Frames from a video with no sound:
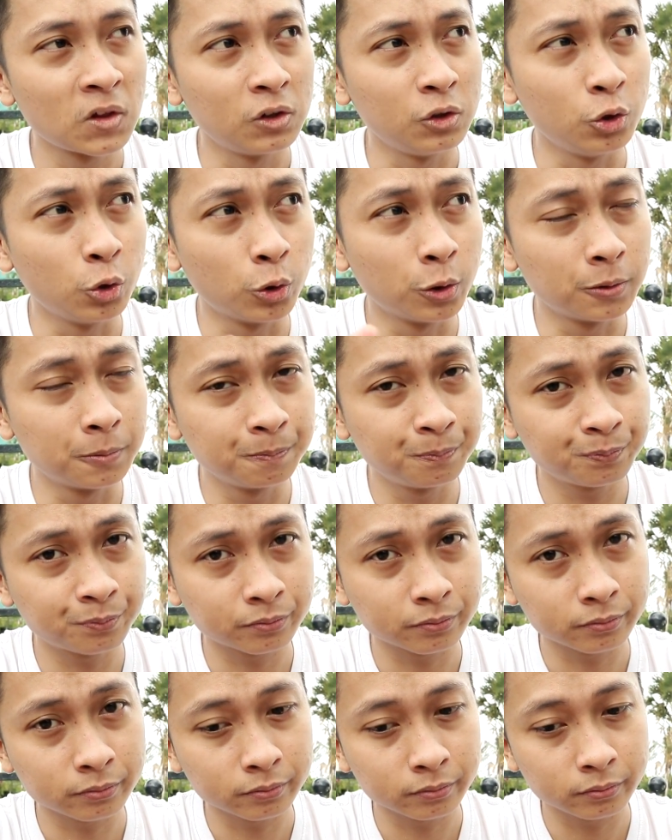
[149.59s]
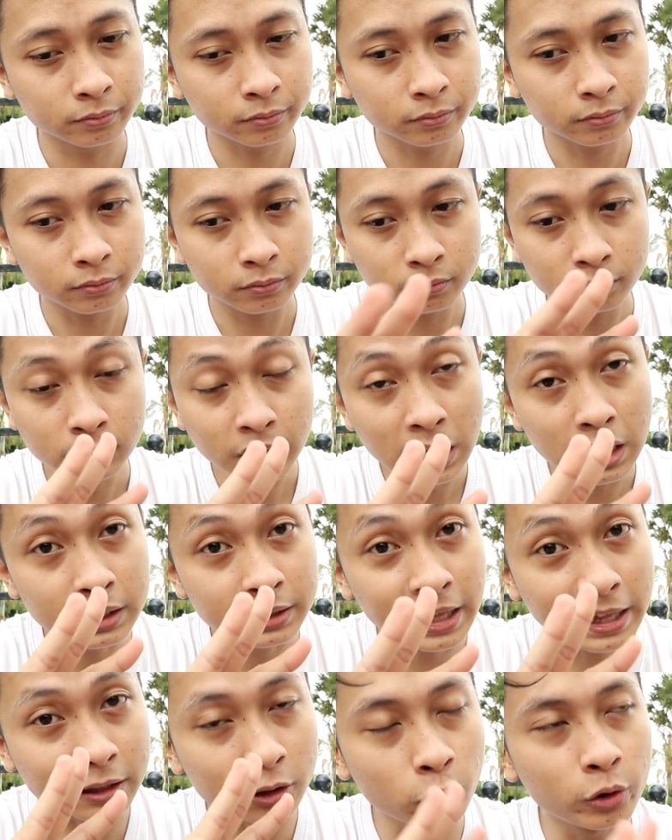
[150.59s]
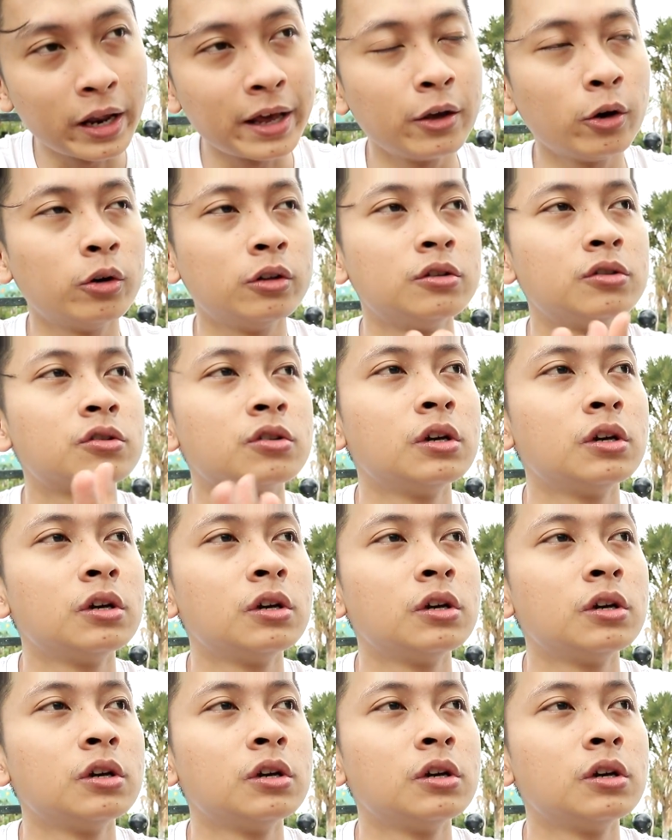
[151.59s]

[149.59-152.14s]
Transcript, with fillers: yung tatlo na yon.